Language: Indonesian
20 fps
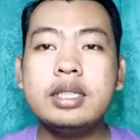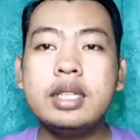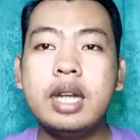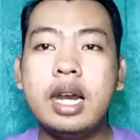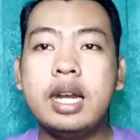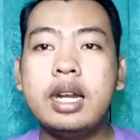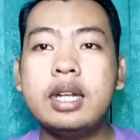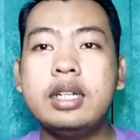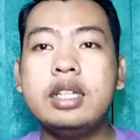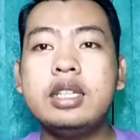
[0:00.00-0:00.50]
nih
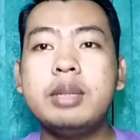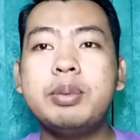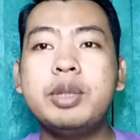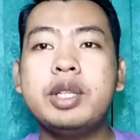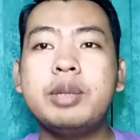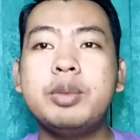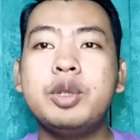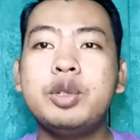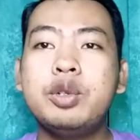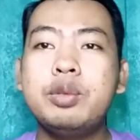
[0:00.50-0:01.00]
sekarang nih
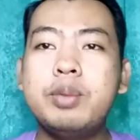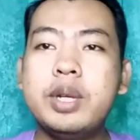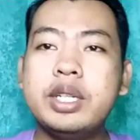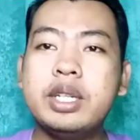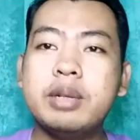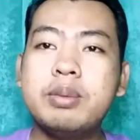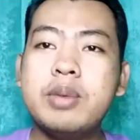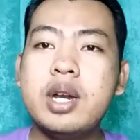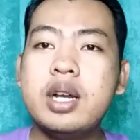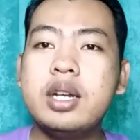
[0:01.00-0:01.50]
teman-temanku
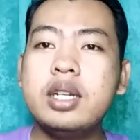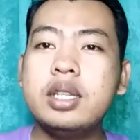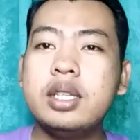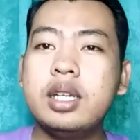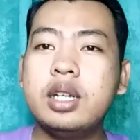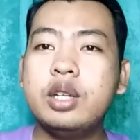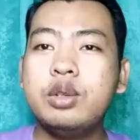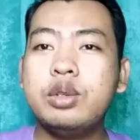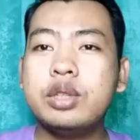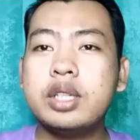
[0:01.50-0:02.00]
banyak banget
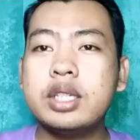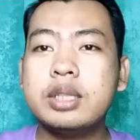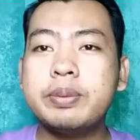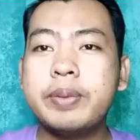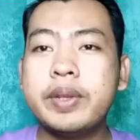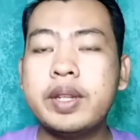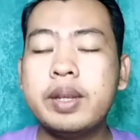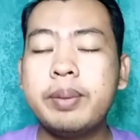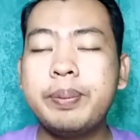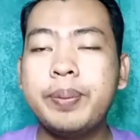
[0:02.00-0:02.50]
yang ikut
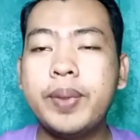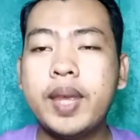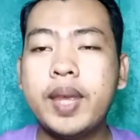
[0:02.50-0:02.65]
tes P